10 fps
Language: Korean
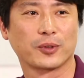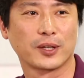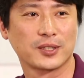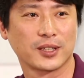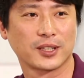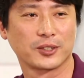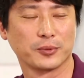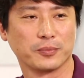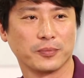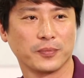굉장히
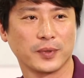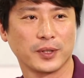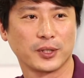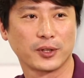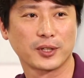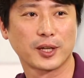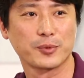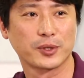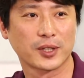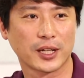좀 여린
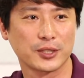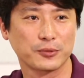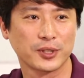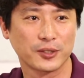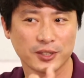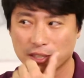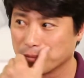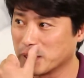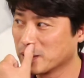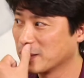감성을 가지고
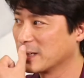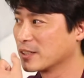있겠지만